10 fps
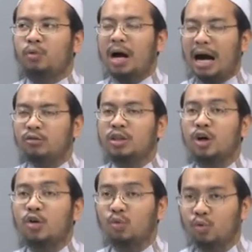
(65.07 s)
พวกเขาจะ
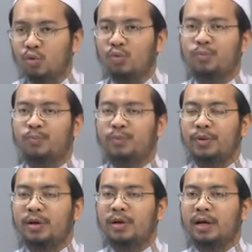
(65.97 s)
ต้องรู้
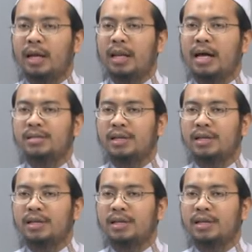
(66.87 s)
กันละ